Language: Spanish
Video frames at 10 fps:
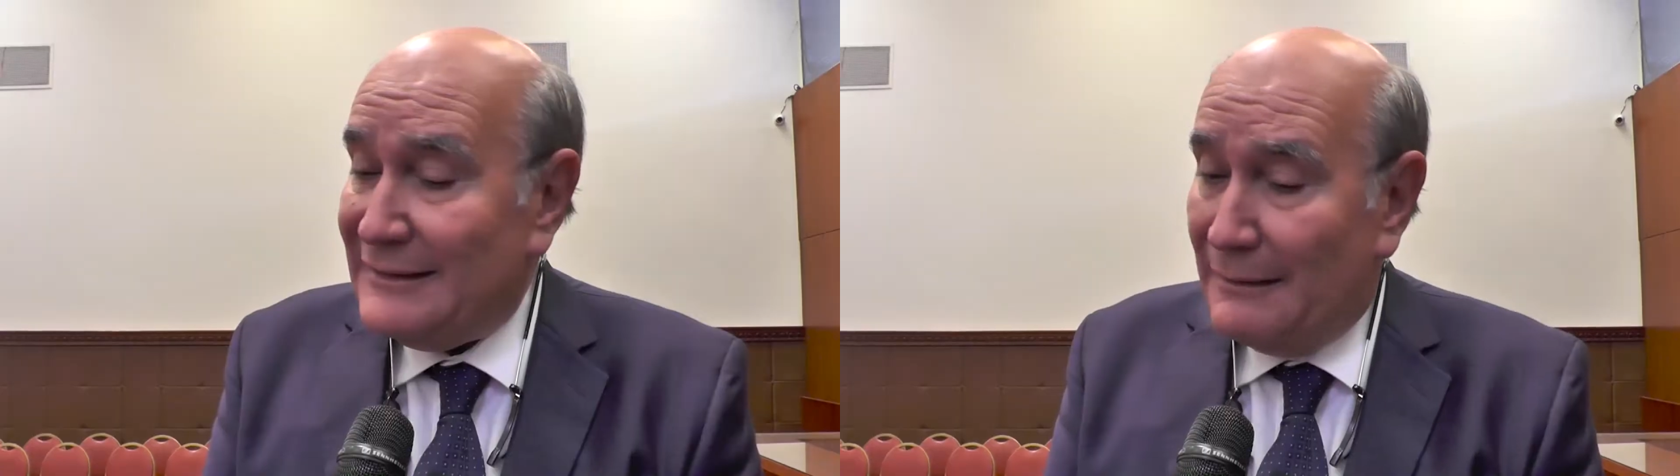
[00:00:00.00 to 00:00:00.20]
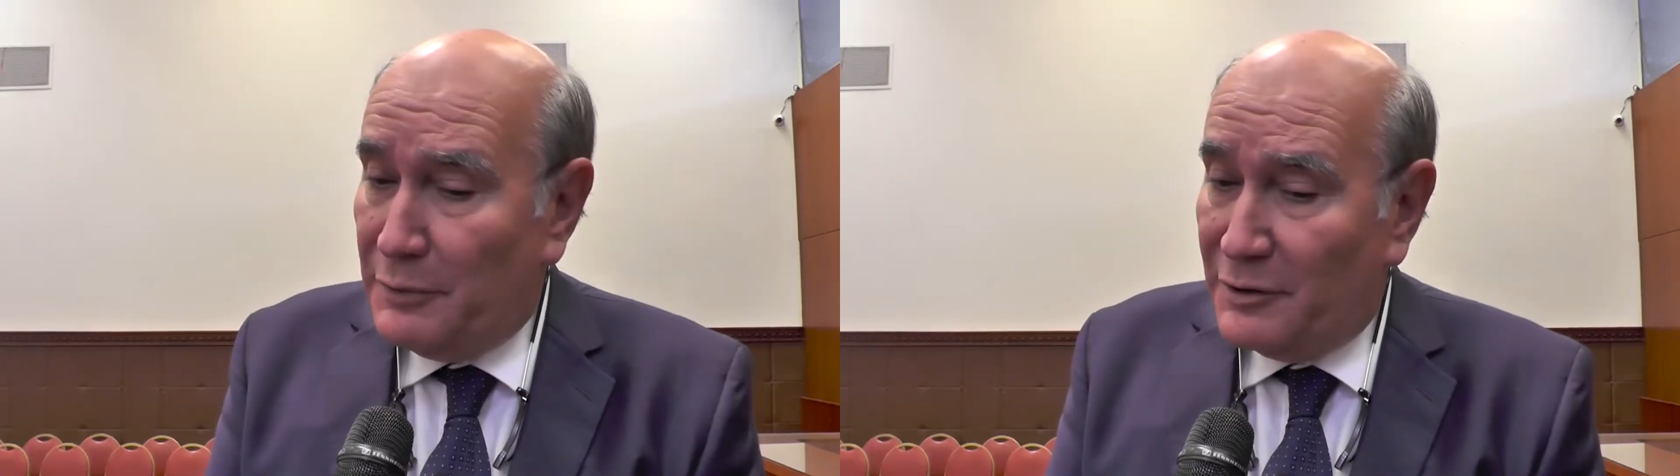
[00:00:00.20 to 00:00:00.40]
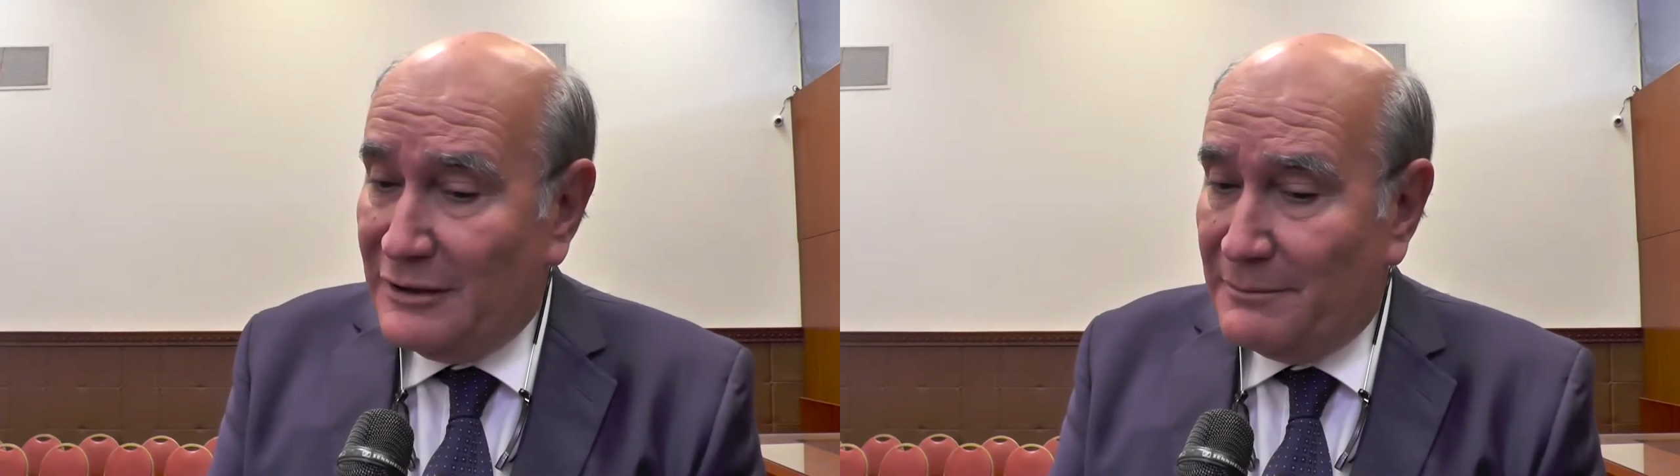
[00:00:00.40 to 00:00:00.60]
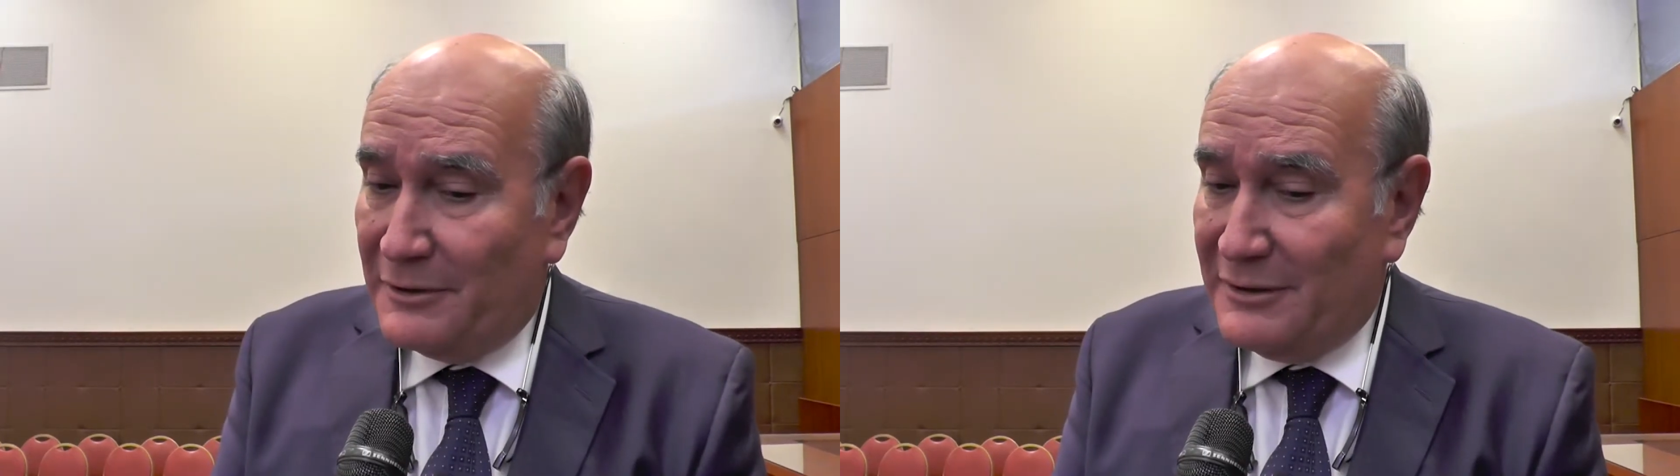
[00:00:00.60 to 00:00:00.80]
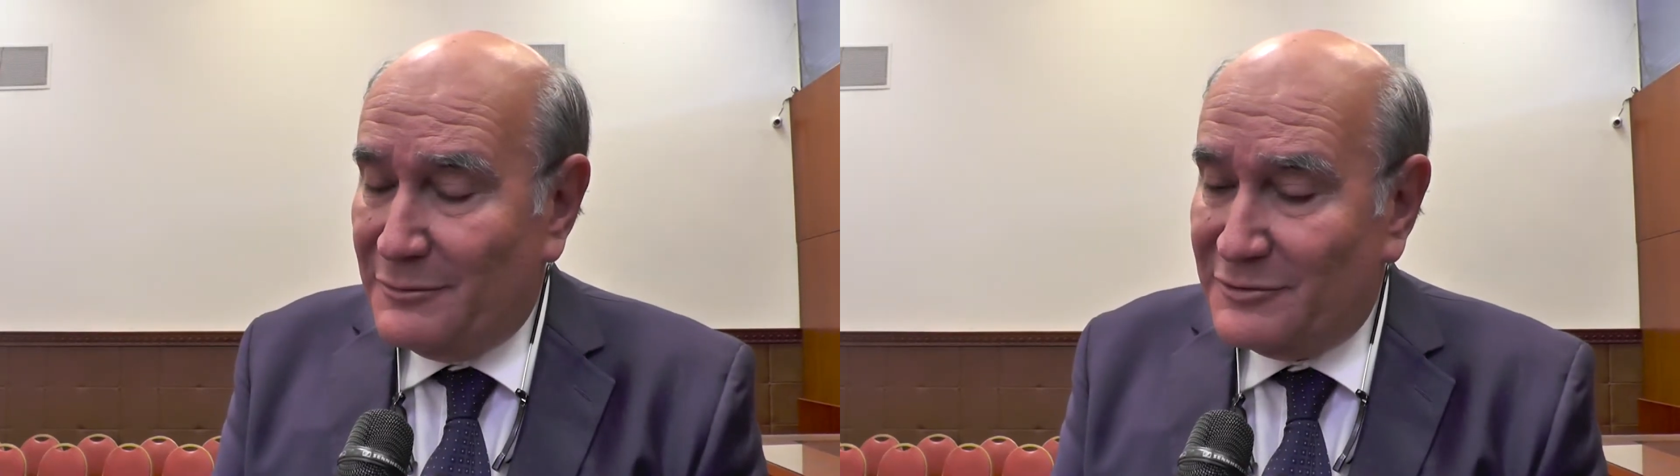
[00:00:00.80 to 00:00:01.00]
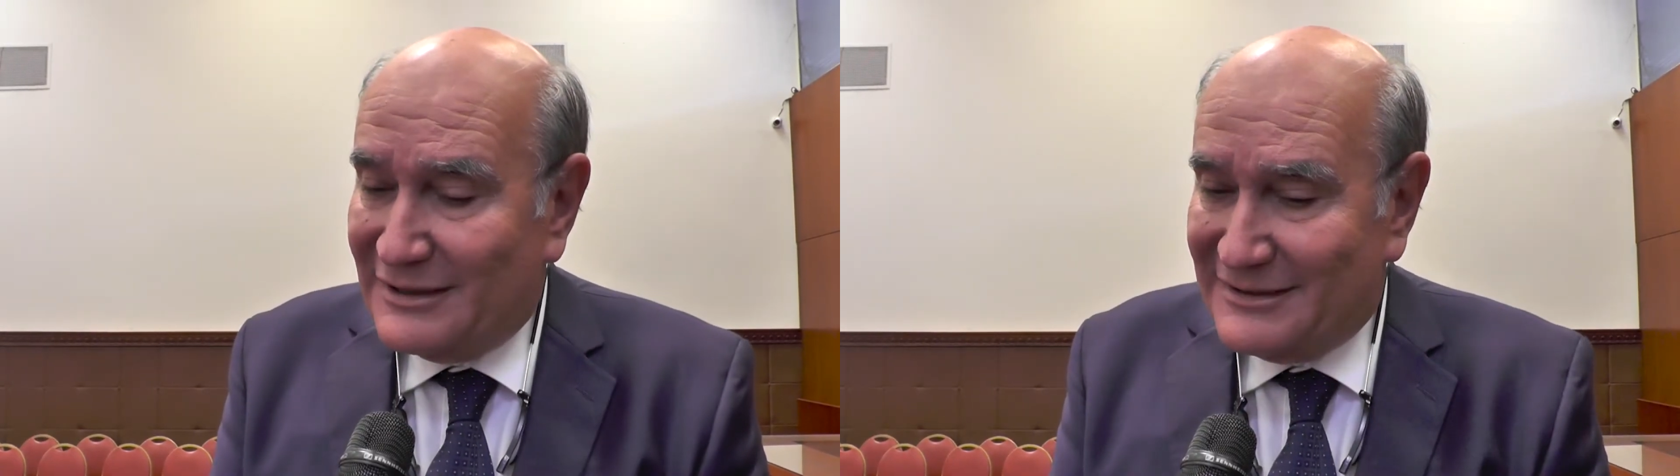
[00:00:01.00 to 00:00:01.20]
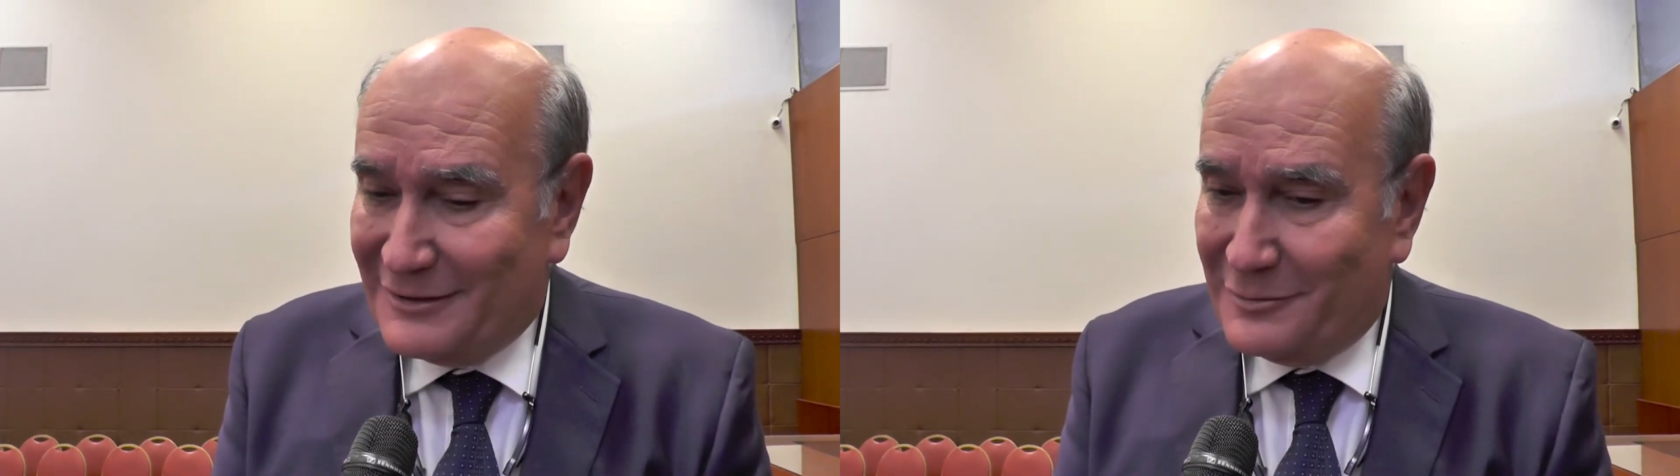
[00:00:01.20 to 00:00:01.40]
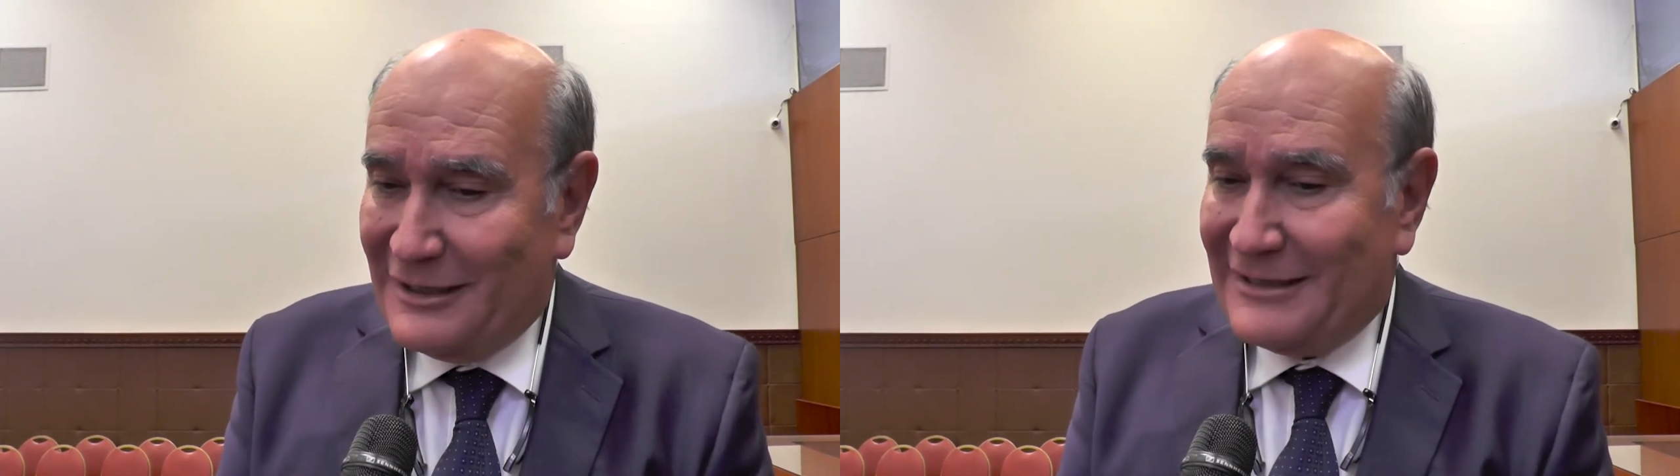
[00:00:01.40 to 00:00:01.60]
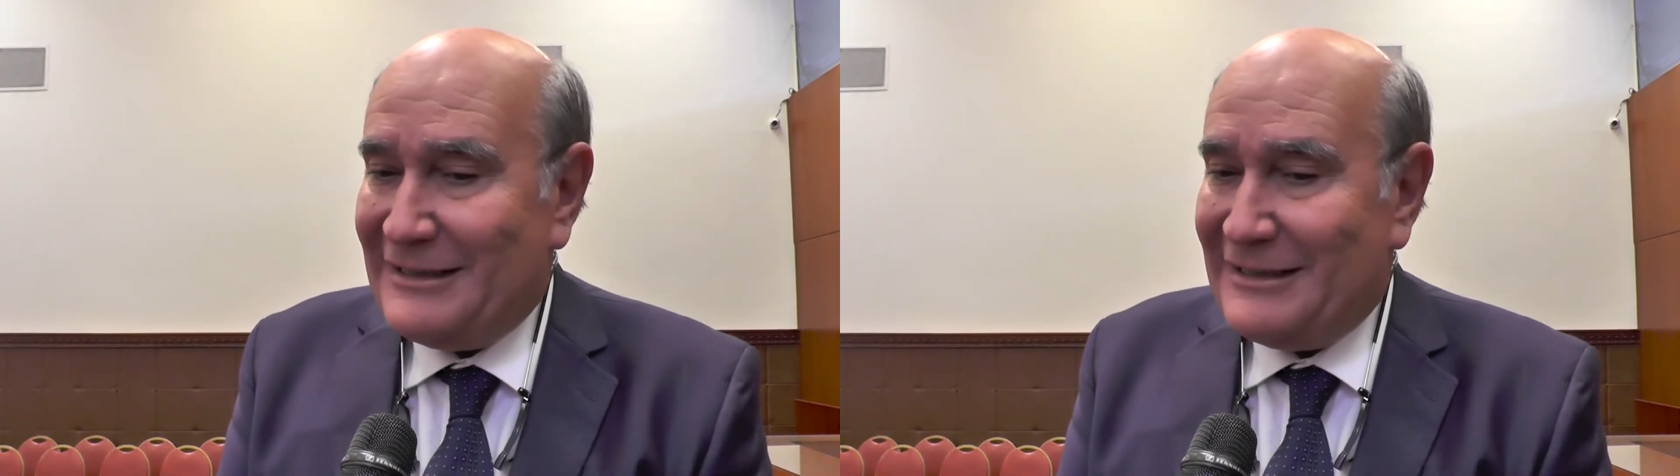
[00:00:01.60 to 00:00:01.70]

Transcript: Tampoco le podemos asegurar